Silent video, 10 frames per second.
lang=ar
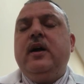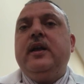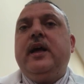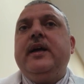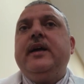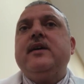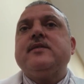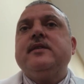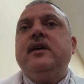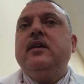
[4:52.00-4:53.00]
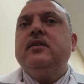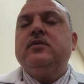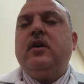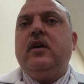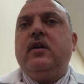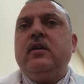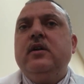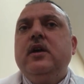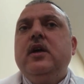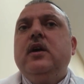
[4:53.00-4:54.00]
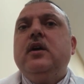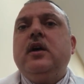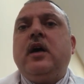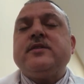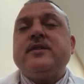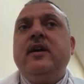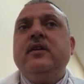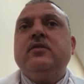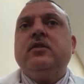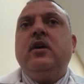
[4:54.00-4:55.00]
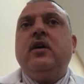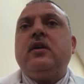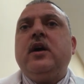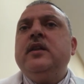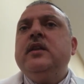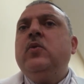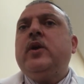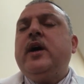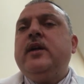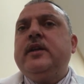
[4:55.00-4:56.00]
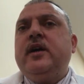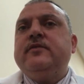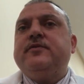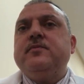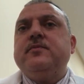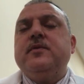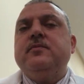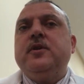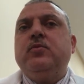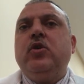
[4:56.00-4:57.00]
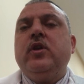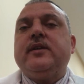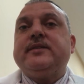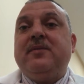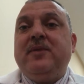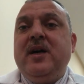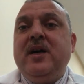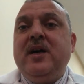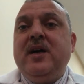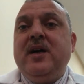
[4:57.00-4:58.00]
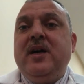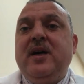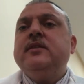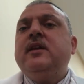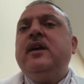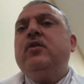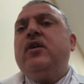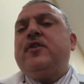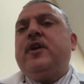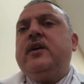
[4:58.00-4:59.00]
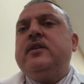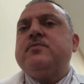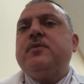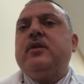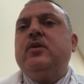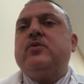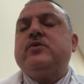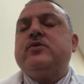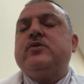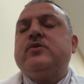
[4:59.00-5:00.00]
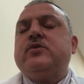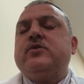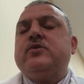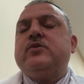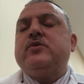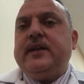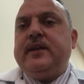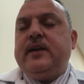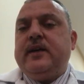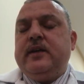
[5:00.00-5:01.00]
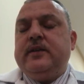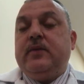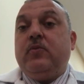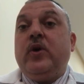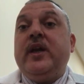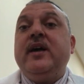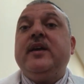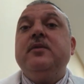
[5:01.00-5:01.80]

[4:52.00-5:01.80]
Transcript: الحقيقه نعم. اثناء النهار اثناء النهار لو كان الانف مغلق تماما هذا لا يؤثر على نسبه الاكسجين اللي داخله للدم ولكن